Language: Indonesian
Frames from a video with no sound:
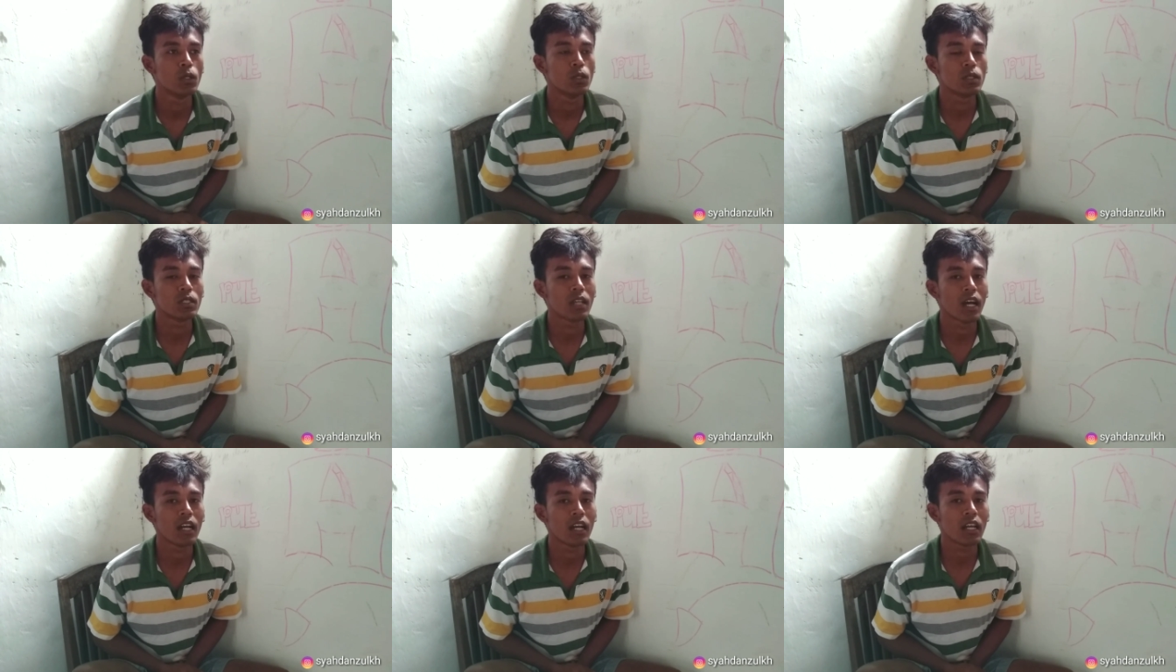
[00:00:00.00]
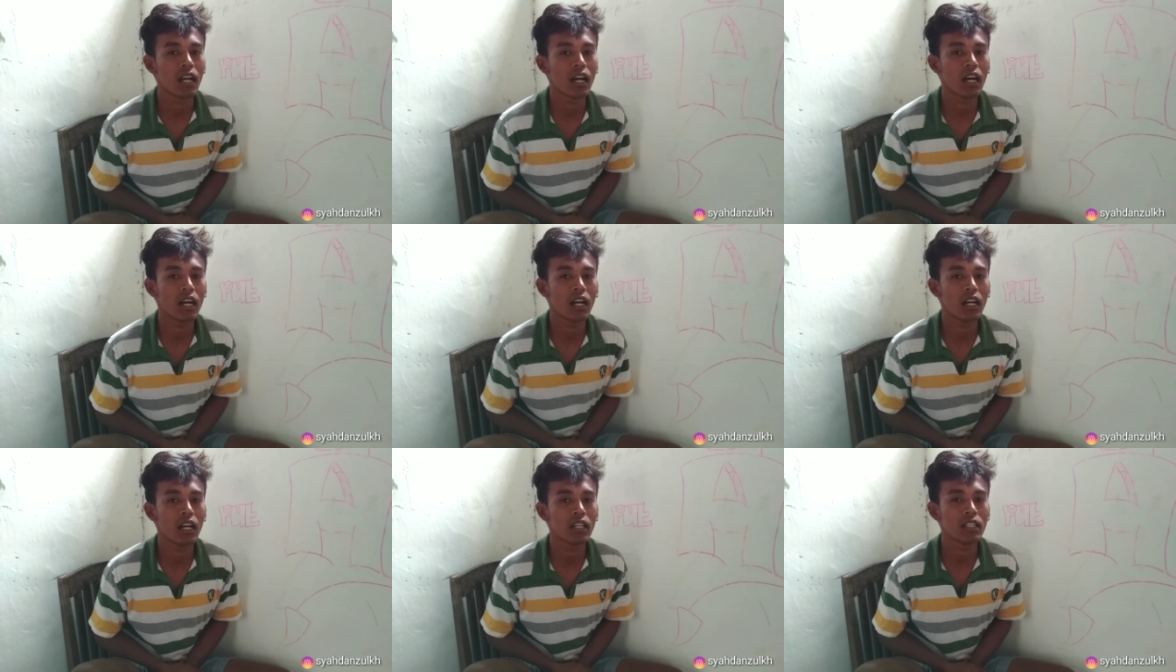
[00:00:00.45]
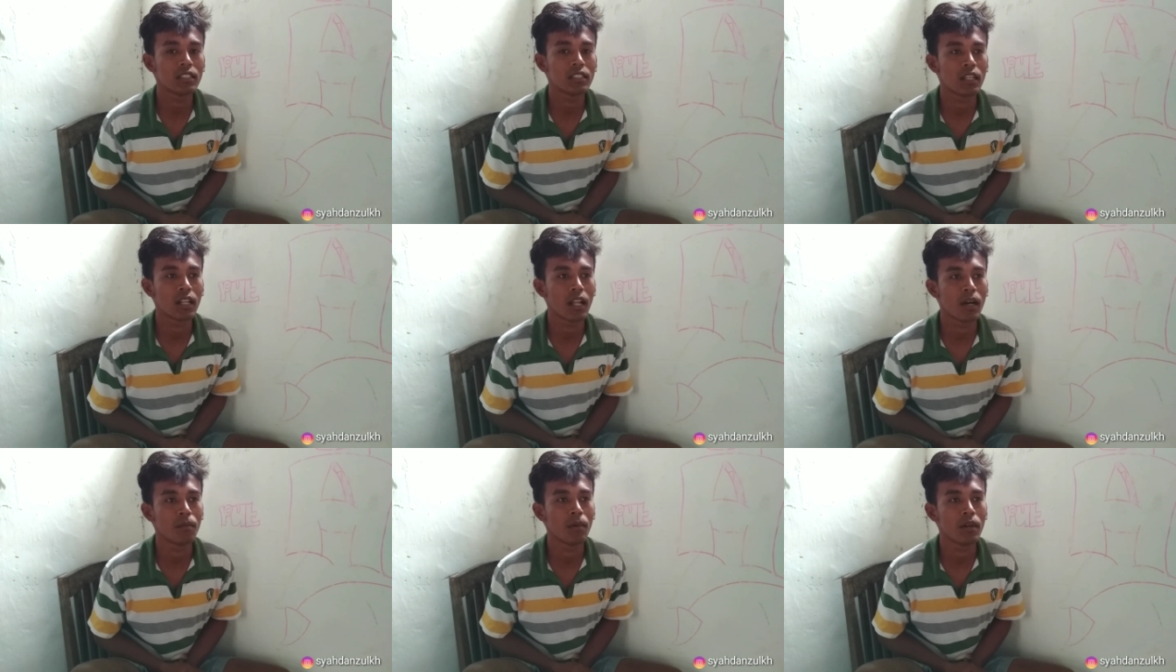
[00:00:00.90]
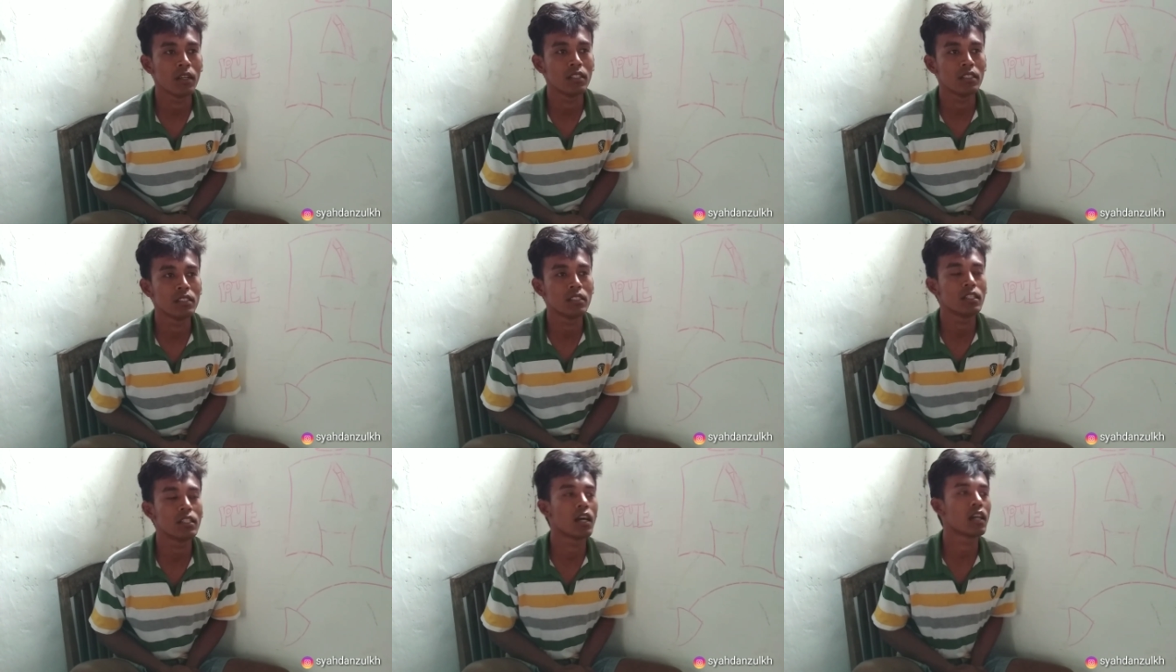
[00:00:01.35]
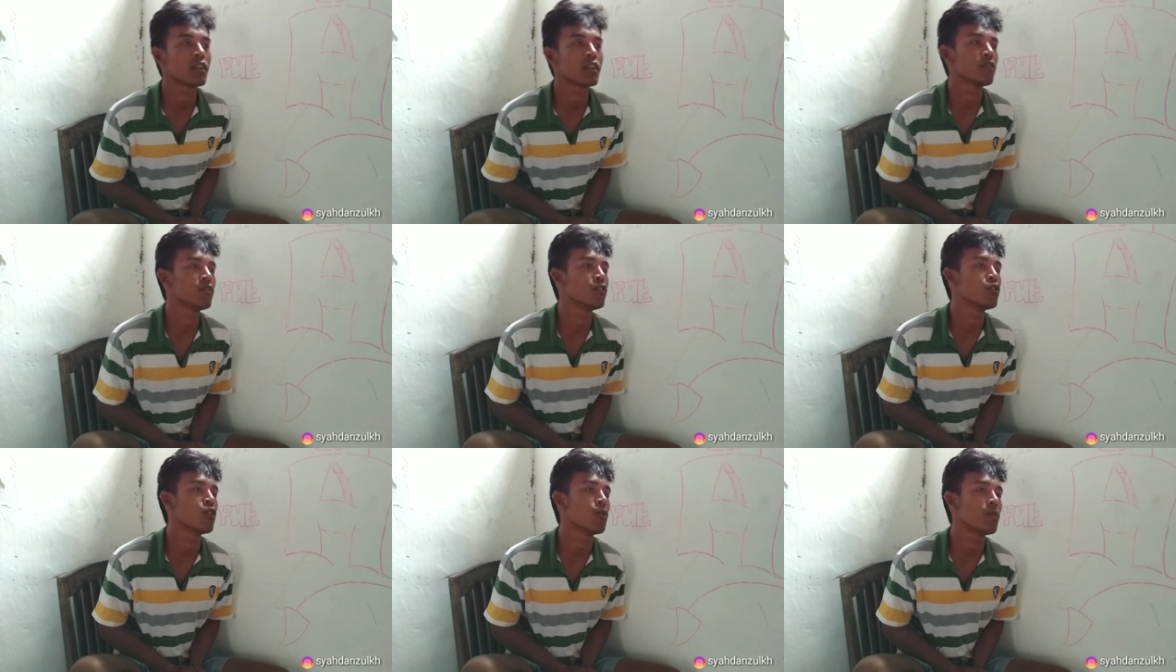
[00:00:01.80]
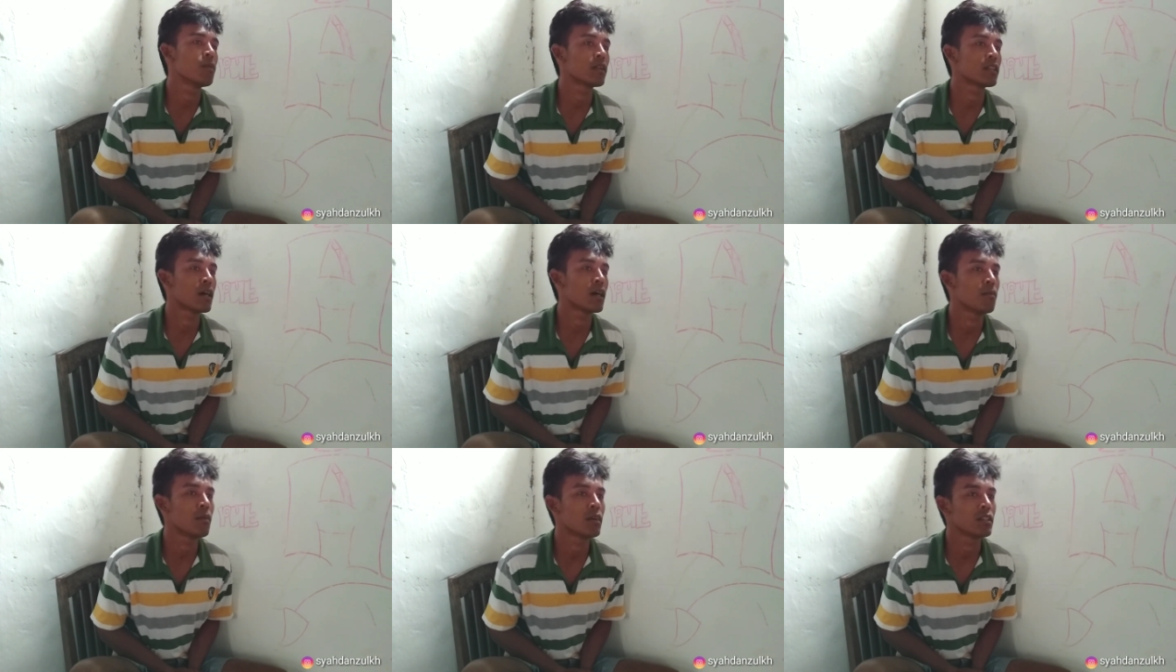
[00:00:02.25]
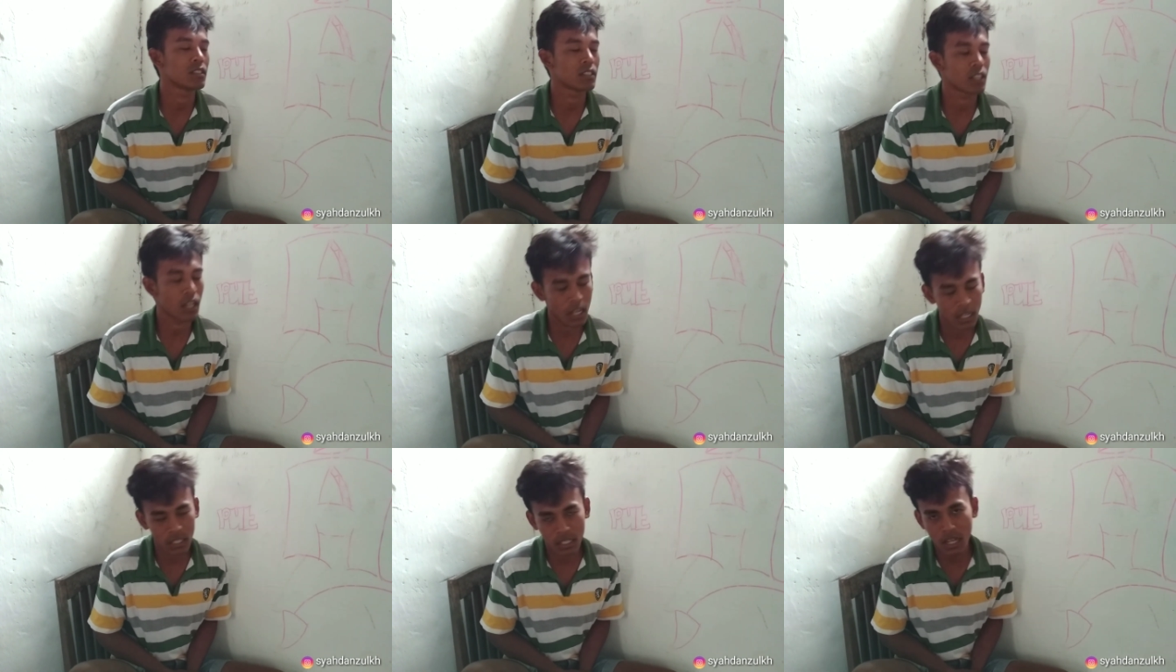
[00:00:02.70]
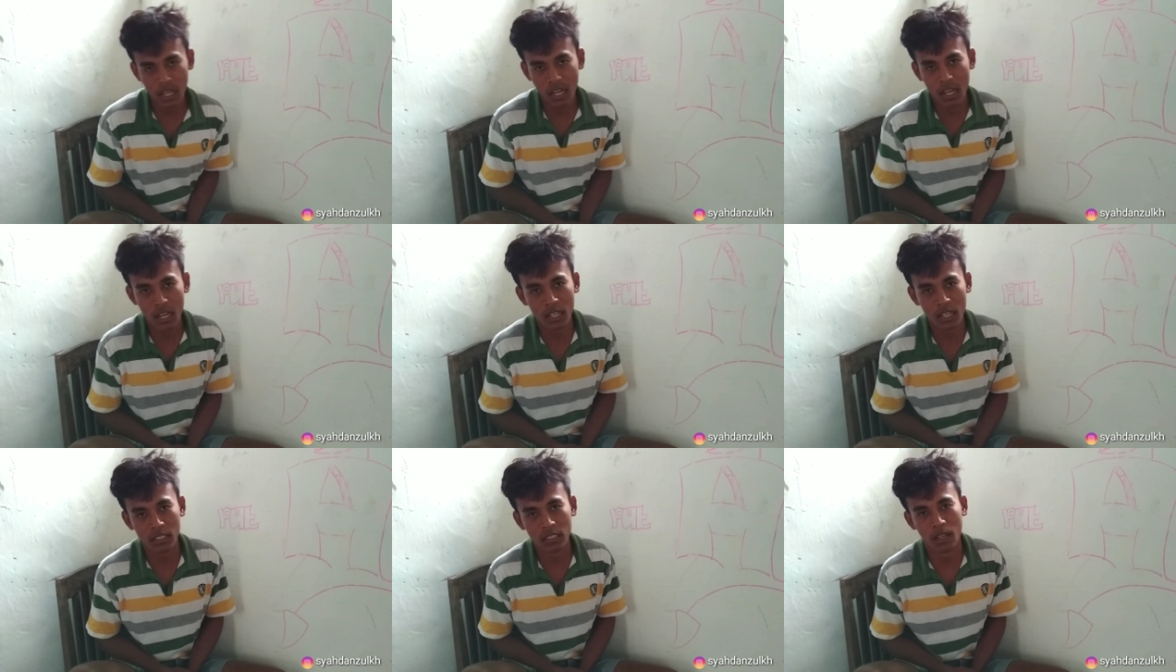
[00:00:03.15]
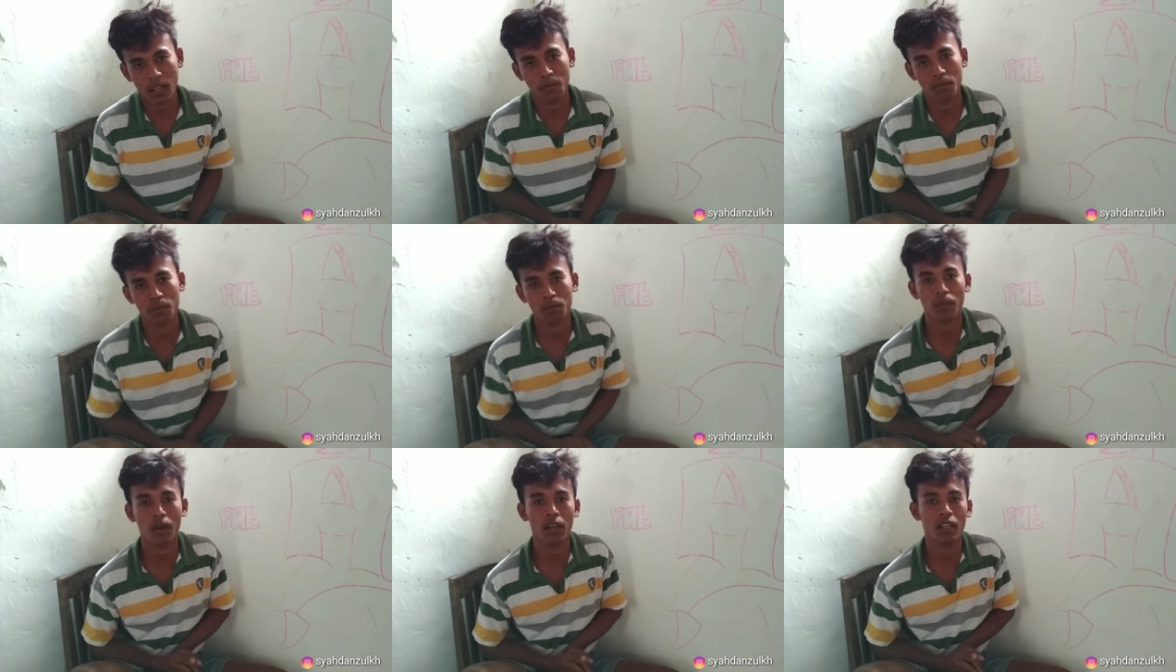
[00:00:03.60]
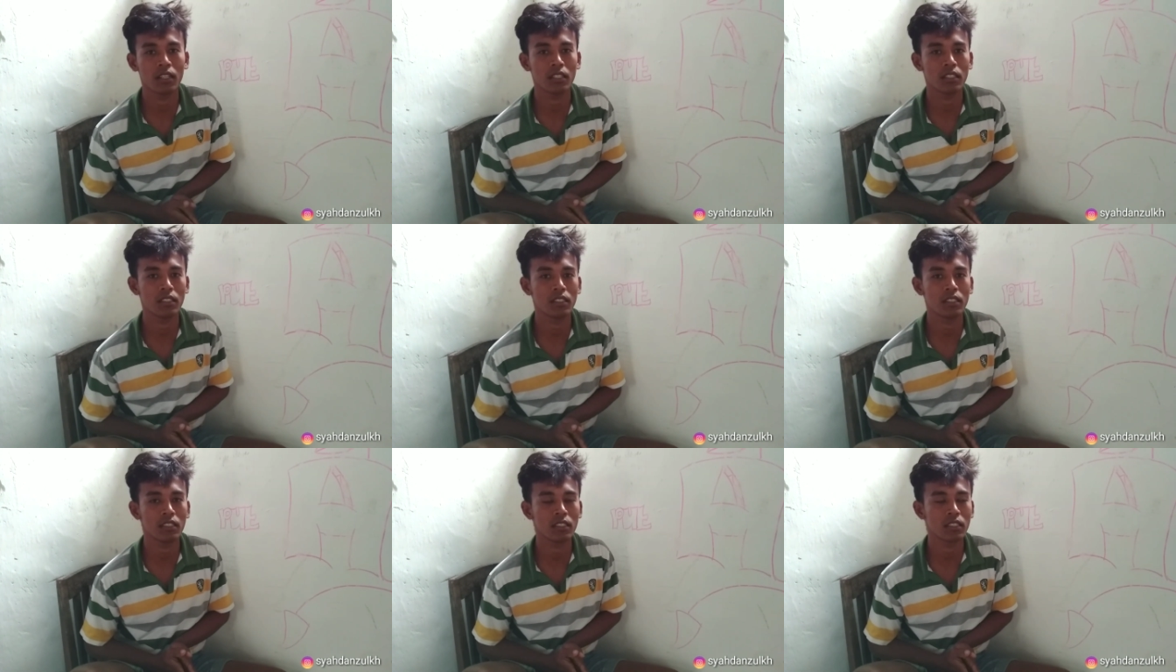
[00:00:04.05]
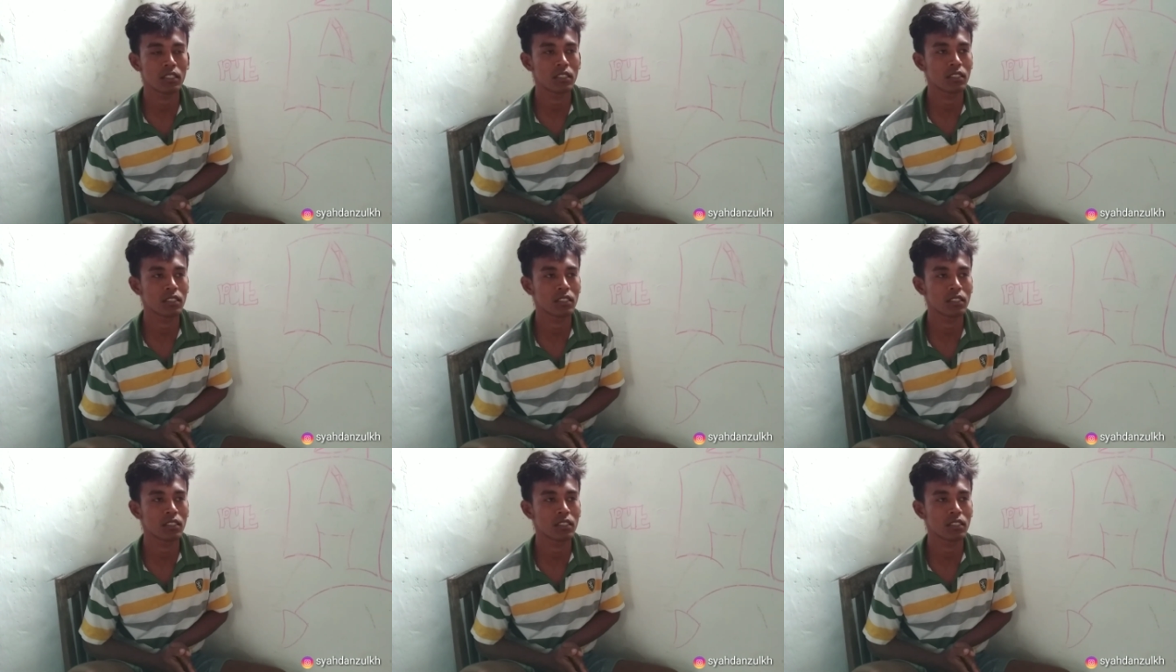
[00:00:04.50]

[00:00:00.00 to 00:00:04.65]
saya selama ini dari video pertama saya sampai